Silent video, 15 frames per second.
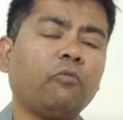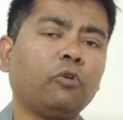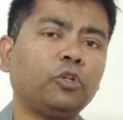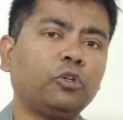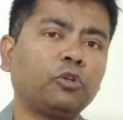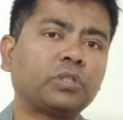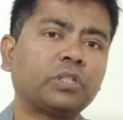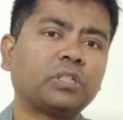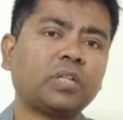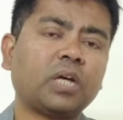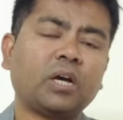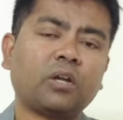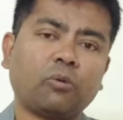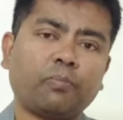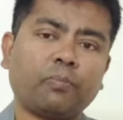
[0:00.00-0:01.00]
वो
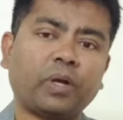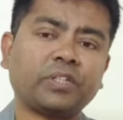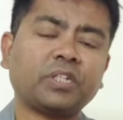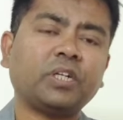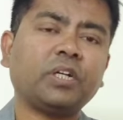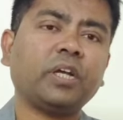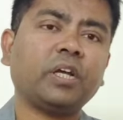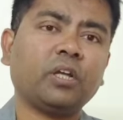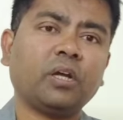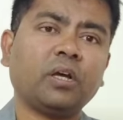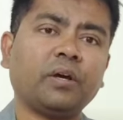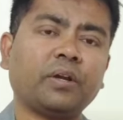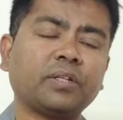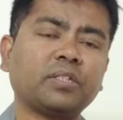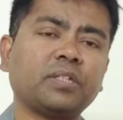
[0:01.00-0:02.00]
यूएसएसआर प्रेजेंट डे
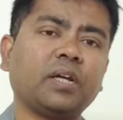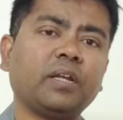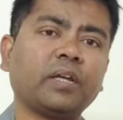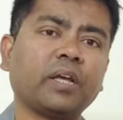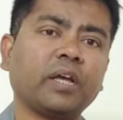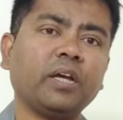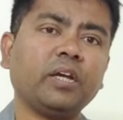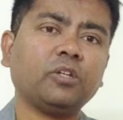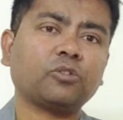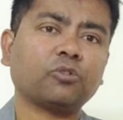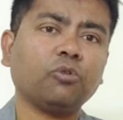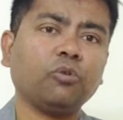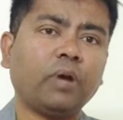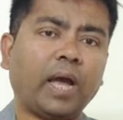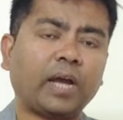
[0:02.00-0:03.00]
रसिया ने क्या है
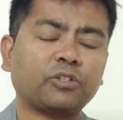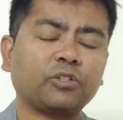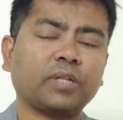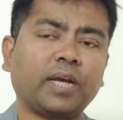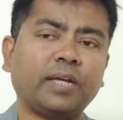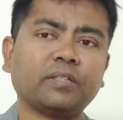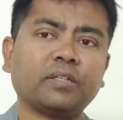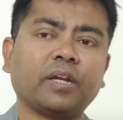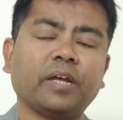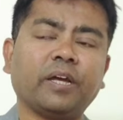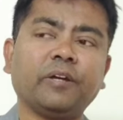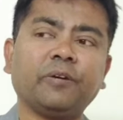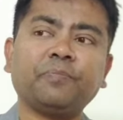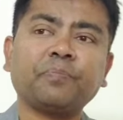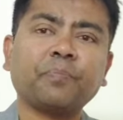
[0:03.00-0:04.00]
इसको एक्सरसाइज करा
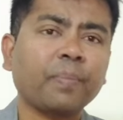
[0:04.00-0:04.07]
है